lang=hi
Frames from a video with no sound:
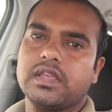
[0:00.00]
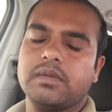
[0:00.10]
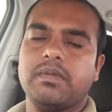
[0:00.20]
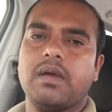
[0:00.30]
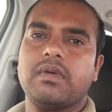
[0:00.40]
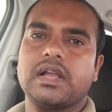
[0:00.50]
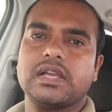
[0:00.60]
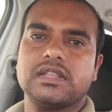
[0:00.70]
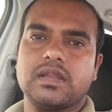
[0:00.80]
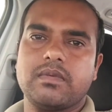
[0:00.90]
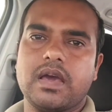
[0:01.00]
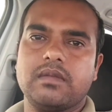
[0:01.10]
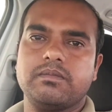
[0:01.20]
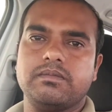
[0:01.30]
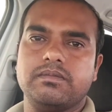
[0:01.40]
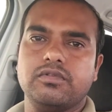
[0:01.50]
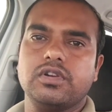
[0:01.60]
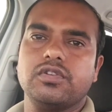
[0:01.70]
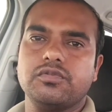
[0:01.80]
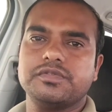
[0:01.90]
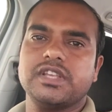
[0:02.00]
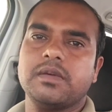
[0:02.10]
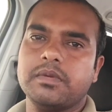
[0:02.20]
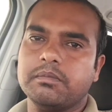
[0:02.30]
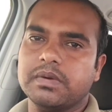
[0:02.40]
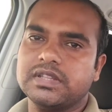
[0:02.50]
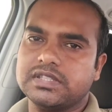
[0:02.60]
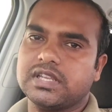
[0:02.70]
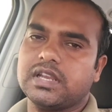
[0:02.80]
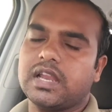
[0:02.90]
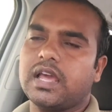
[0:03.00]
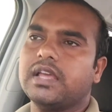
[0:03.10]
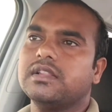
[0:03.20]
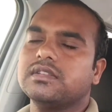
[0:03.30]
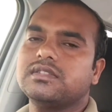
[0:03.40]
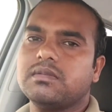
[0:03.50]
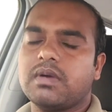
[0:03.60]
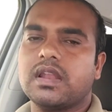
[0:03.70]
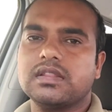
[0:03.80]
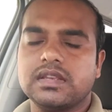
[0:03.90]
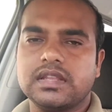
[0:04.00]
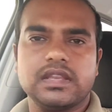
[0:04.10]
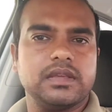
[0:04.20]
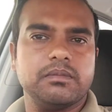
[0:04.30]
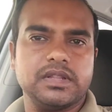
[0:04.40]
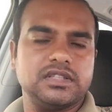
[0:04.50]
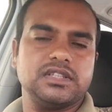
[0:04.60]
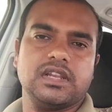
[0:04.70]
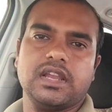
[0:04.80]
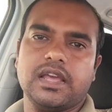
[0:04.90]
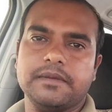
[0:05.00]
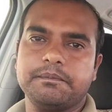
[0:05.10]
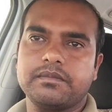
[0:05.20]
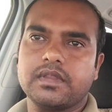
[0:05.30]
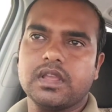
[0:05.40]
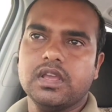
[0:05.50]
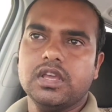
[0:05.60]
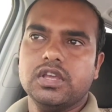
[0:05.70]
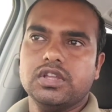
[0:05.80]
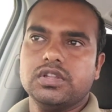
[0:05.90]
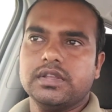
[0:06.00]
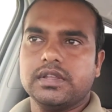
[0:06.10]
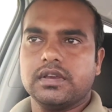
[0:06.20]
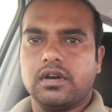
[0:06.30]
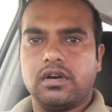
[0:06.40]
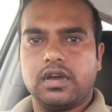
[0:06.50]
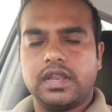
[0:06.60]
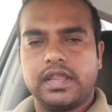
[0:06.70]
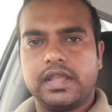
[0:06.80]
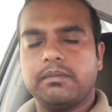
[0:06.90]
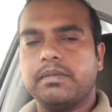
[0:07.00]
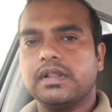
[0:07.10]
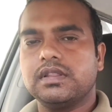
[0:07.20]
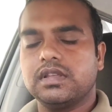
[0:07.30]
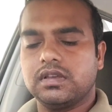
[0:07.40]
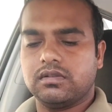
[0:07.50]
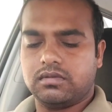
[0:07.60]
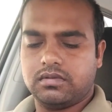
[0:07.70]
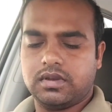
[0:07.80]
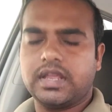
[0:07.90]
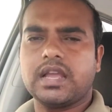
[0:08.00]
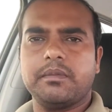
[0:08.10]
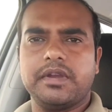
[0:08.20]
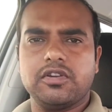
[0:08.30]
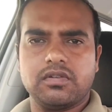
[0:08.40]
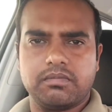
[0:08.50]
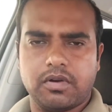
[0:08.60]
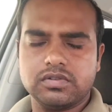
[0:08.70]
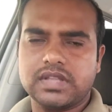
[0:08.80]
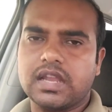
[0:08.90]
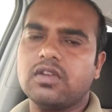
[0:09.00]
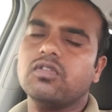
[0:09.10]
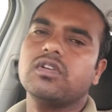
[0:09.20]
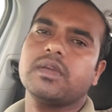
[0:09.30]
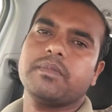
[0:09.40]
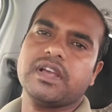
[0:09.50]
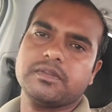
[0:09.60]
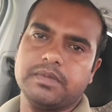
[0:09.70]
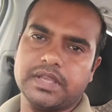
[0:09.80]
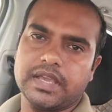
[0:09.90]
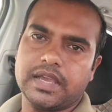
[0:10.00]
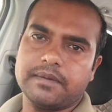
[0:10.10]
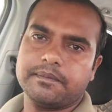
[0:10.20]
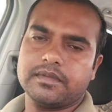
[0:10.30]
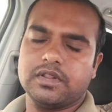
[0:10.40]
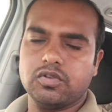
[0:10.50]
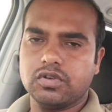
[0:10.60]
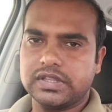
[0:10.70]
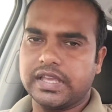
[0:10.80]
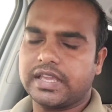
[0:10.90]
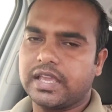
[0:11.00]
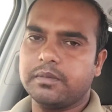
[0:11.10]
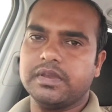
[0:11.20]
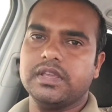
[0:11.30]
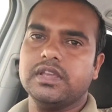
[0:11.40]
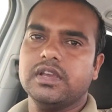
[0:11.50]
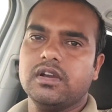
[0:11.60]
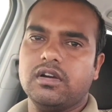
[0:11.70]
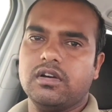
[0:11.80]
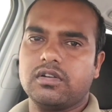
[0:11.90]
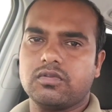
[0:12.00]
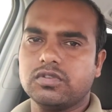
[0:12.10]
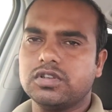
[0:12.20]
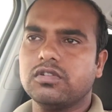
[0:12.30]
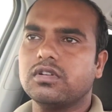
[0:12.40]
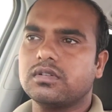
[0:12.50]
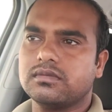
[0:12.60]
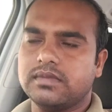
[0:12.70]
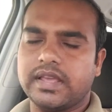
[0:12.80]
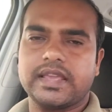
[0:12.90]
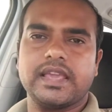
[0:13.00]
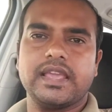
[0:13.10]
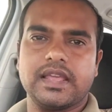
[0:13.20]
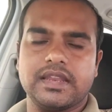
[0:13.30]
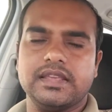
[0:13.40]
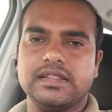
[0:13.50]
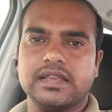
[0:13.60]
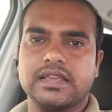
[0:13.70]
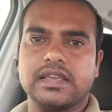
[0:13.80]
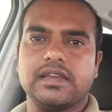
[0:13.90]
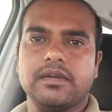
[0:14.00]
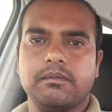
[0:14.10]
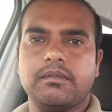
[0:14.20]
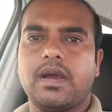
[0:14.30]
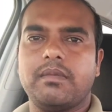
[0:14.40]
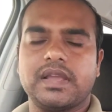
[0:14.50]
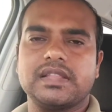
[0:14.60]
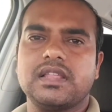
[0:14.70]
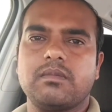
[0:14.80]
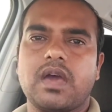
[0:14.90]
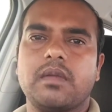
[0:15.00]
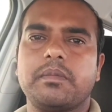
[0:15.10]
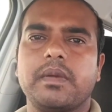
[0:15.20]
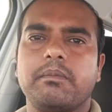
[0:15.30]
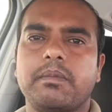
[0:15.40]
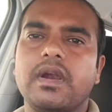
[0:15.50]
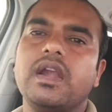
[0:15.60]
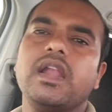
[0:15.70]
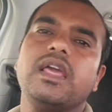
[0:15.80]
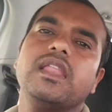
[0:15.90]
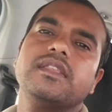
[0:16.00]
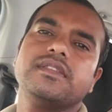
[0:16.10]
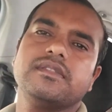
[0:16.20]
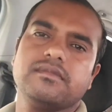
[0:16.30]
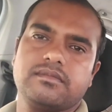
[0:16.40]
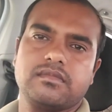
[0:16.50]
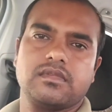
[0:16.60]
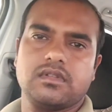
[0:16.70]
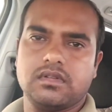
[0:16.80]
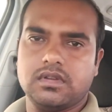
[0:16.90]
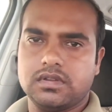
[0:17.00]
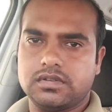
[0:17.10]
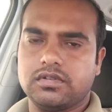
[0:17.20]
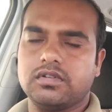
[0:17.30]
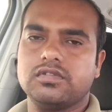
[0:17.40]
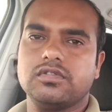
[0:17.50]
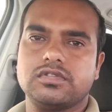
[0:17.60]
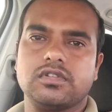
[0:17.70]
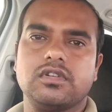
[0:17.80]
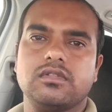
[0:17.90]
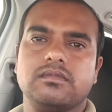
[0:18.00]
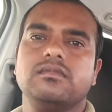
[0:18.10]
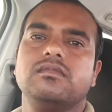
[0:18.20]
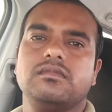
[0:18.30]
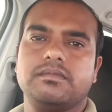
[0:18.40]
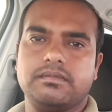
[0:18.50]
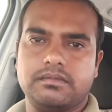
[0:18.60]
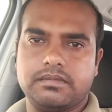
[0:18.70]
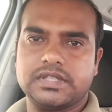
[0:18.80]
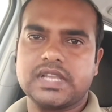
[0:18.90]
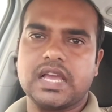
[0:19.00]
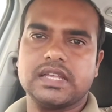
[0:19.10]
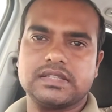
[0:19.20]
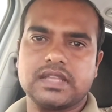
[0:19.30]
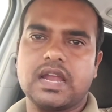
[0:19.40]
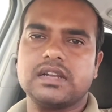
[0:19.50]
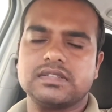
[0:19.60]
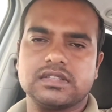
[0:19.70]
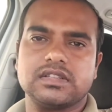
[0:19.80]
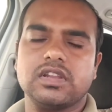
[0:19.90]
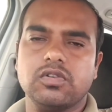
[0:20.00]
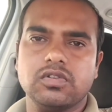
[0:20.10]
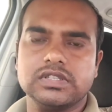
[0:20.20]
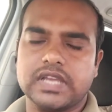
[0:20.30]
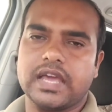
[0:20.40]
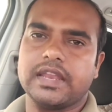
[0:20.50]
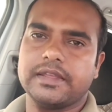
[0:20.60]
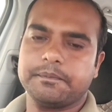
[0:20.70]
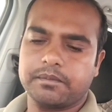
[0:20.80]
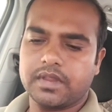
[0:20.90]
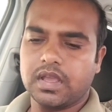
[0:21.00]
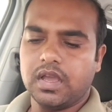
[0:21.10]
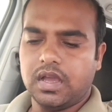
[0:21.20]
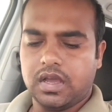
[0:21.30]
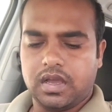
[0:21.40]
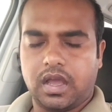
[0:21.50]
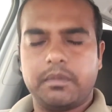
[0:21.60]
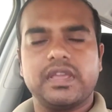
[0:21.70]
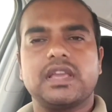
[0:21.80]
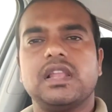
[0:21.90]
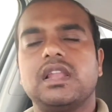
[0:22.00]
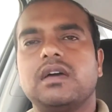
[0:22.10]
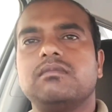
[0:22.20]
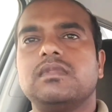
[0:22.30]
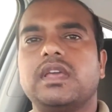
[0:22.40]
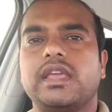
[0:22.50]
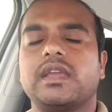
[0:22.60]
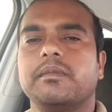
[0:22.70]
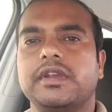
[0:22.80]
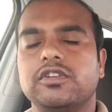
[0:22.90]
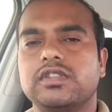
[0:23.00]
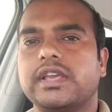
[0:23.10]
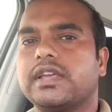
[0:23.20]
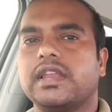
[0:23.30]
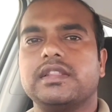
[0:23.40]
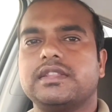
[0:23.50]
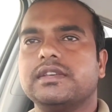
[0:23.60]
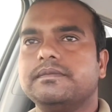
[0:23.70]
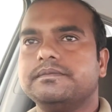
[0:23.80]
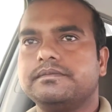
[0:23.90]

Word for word: कि बाबा का दरबार पूर्ण रूप से अभी बंद चल रहा है दस से बारह दिन के लिए बंद चल रहा है और ये बंद होने का वीडियो बहुत सारे लोगों के पास भी गया लोग देखे भी और कुछ लोग देखे या नहीं देखे बाबा के दरबार पे पर डे सौ दो सौ पचास साठ सत्तर लोग जा रहे हैं अभी कल हम एक वीडियो देख रहे थे